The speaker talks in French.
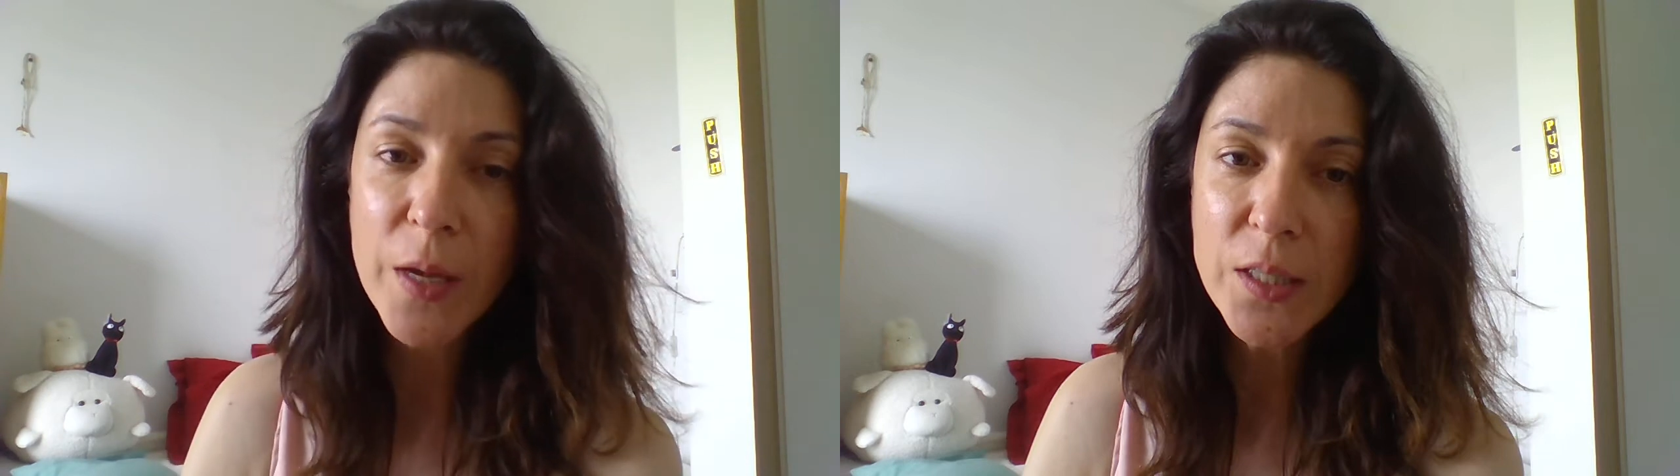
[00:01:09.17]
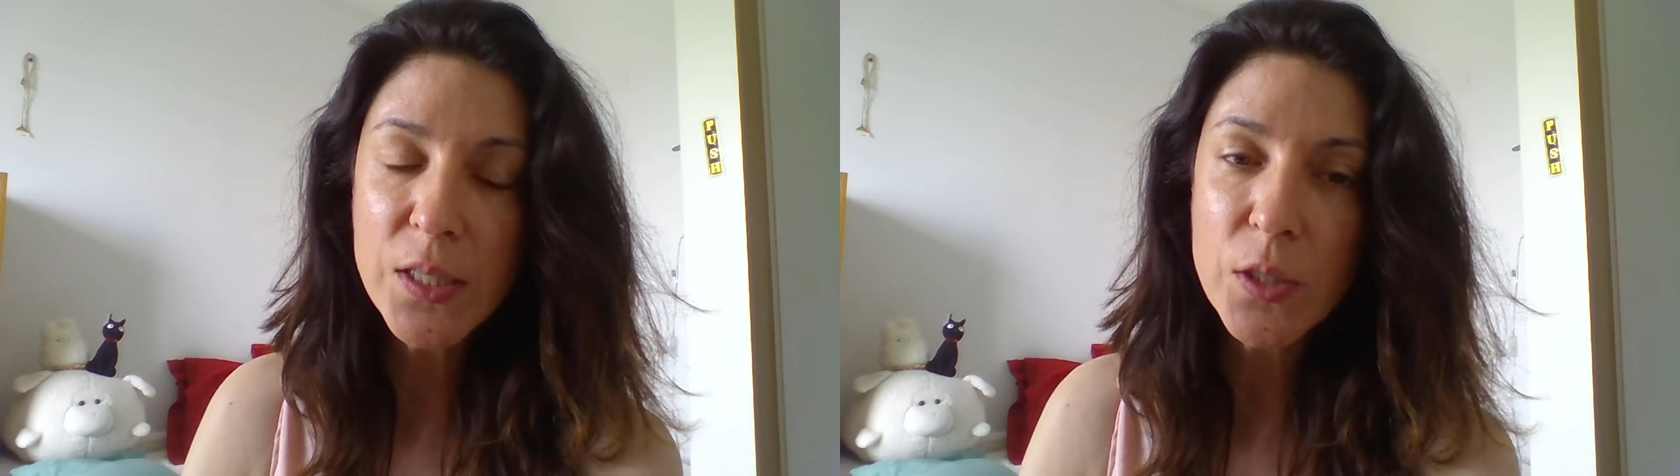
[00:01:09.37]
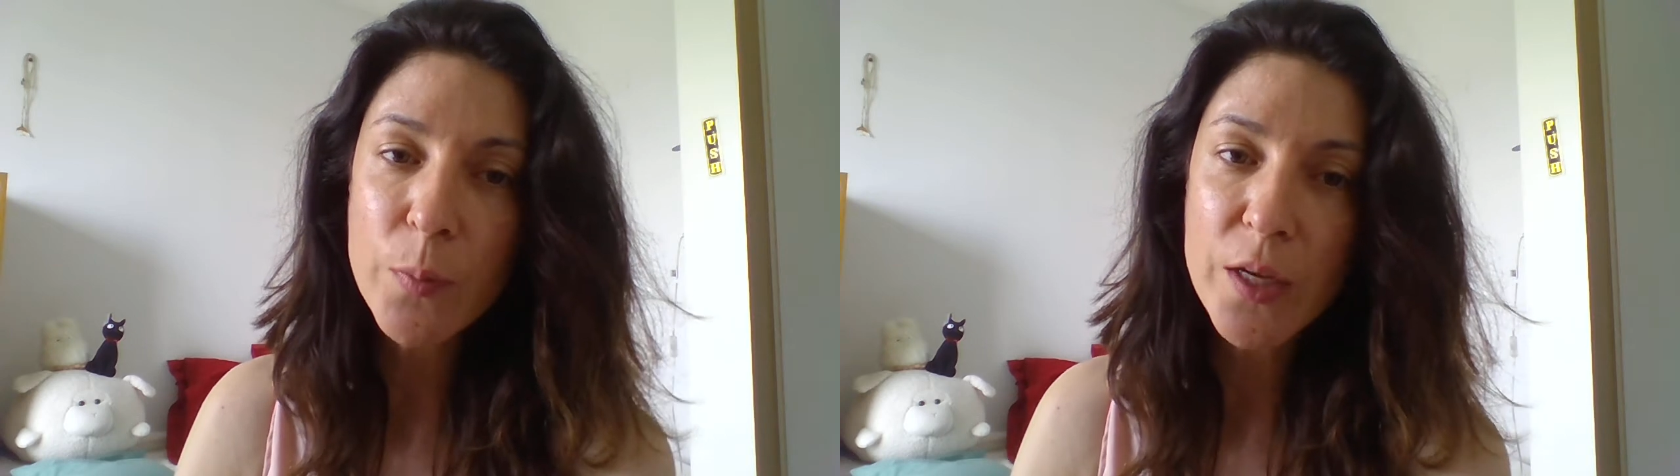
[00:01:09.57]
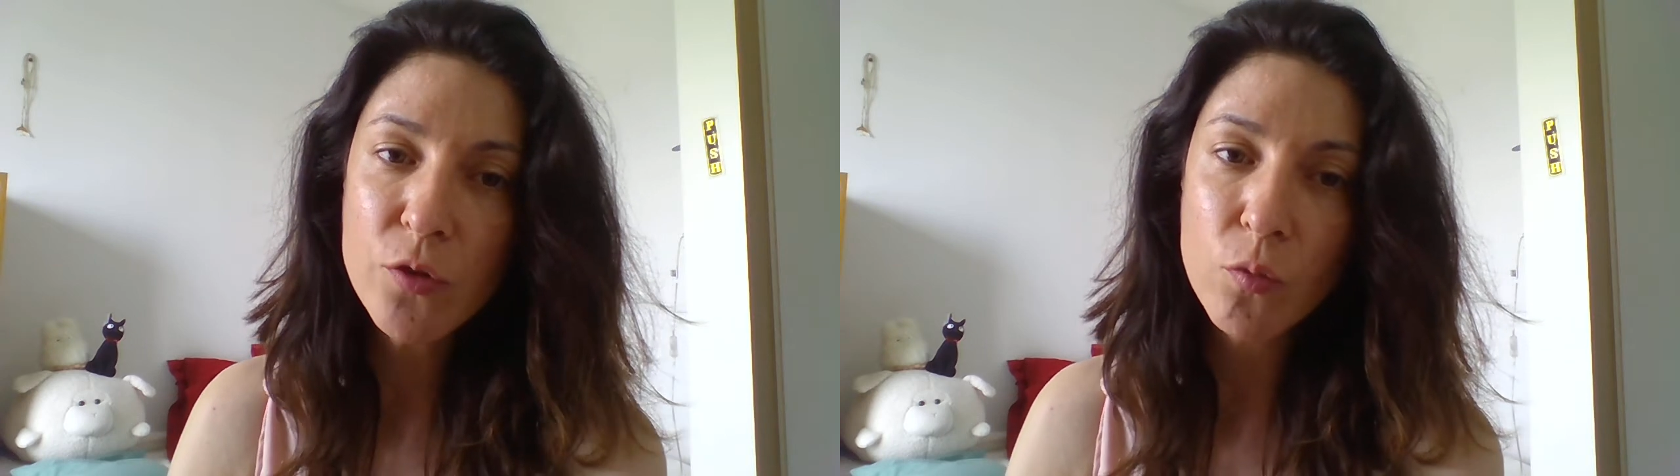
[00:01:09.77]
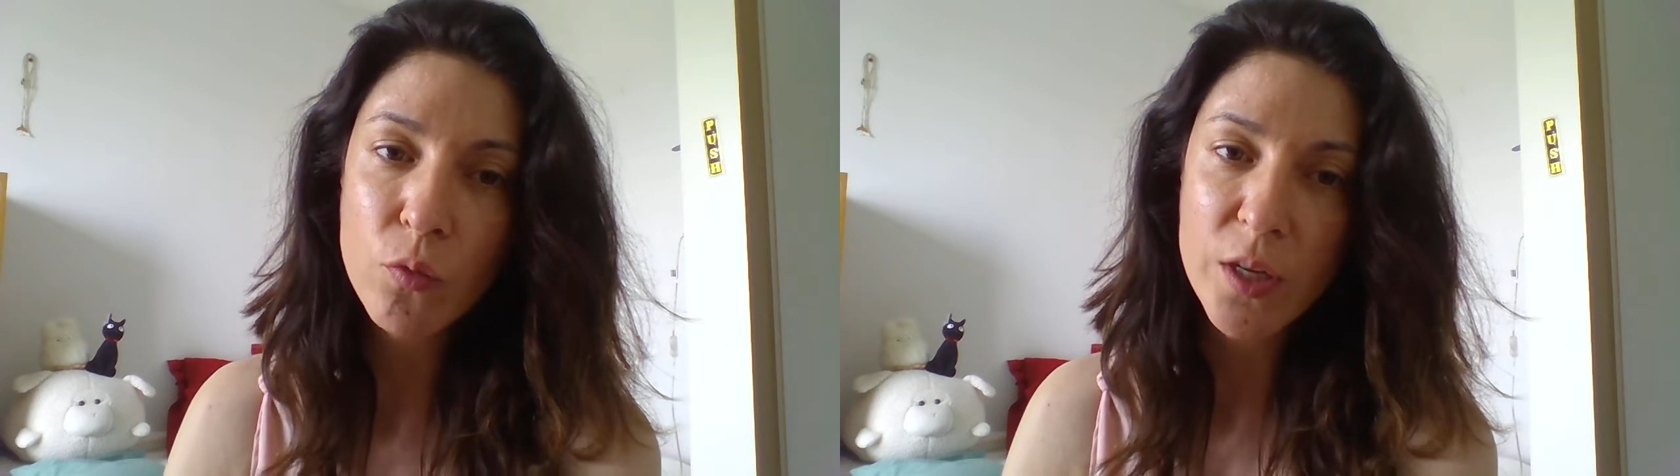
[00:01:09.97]

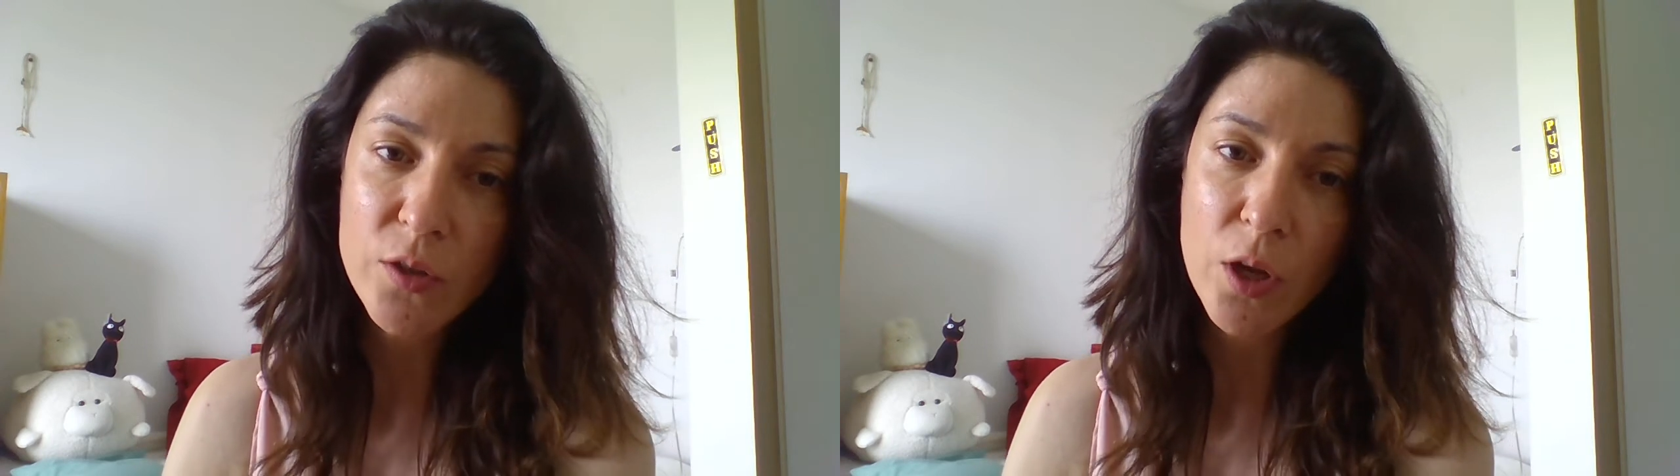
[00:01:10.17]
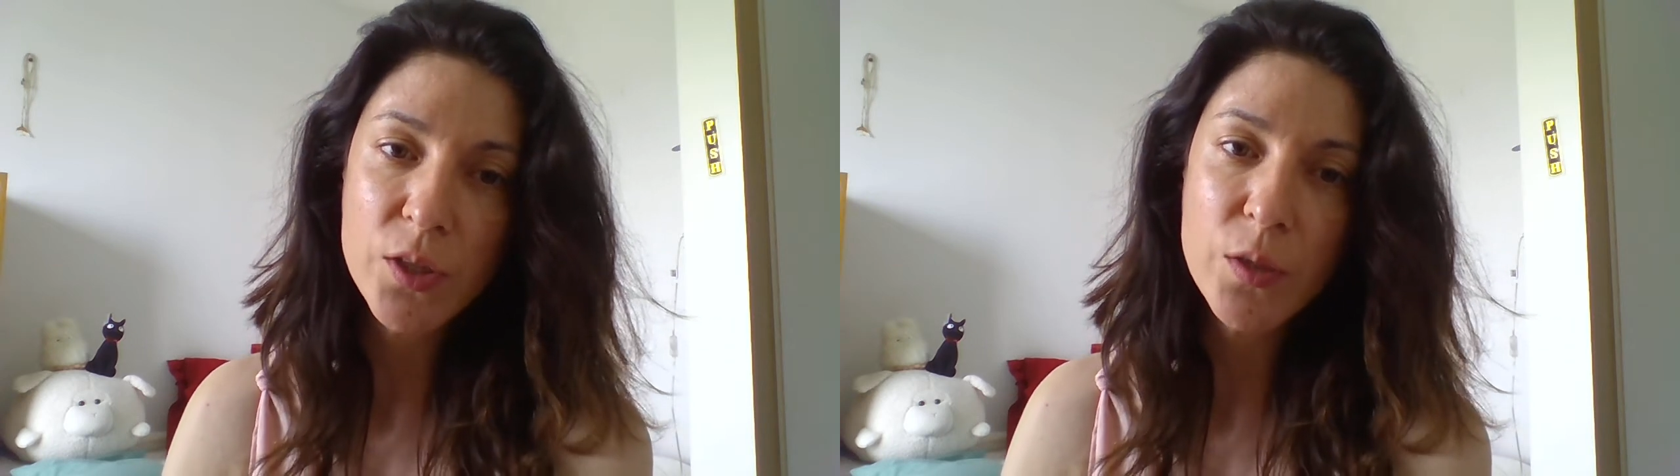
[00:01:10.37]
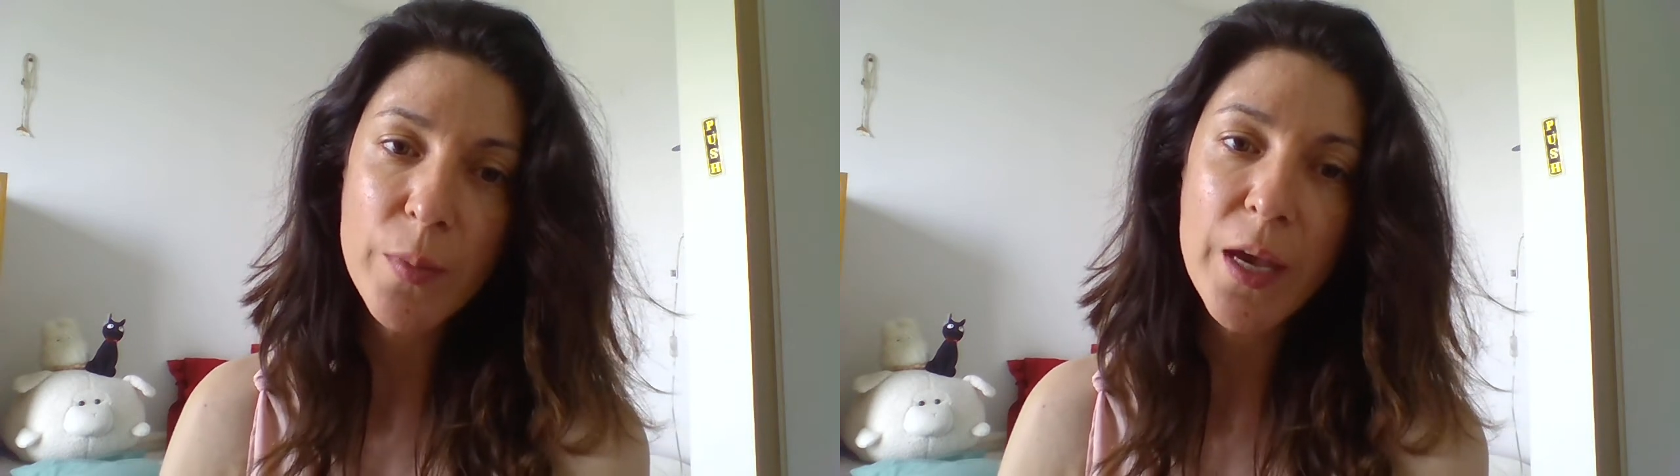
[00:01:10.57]
participation pour les sorties